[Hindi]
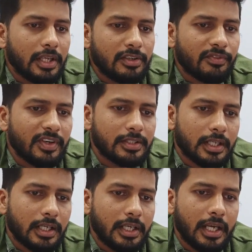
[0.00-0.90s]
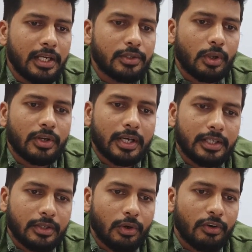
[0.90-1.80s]
इंक्रीजिंगली
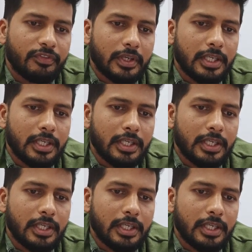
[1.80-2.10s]
इनटॉलरेंट ऑफ